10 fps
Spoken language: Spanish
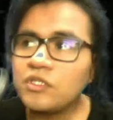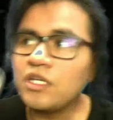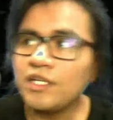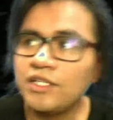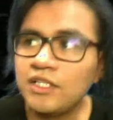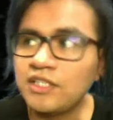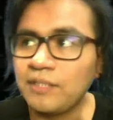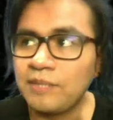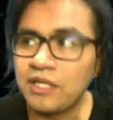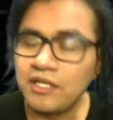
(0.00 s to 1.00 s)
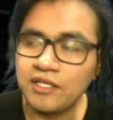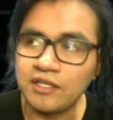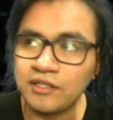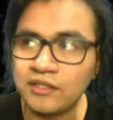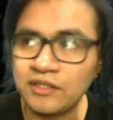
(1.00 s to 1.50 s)
Y también,
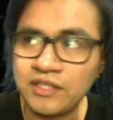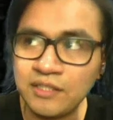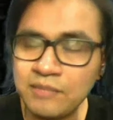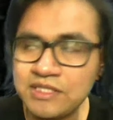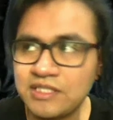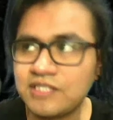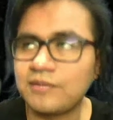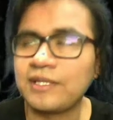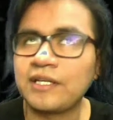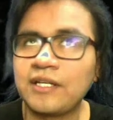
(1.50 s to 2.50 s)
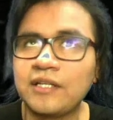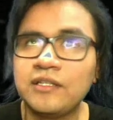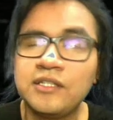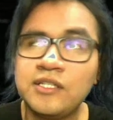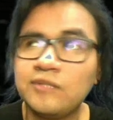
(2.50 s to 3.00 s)
eh, ¿qué más les iba a dejar
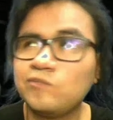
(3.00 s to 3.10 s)
ahí?